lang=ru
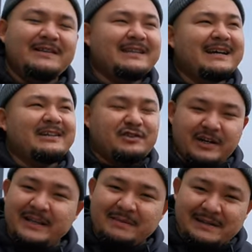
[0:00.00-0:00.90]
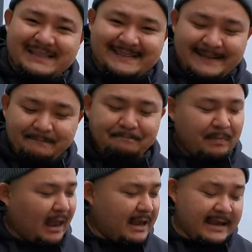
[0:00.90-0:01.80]
на чайном листе.
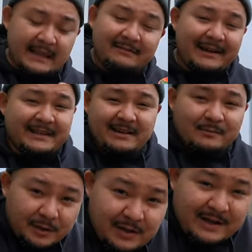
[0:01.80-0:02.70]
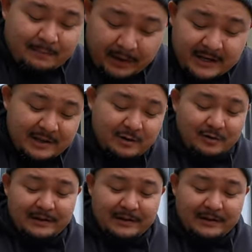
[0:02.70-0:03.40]
И давайте я вам сегодня про нее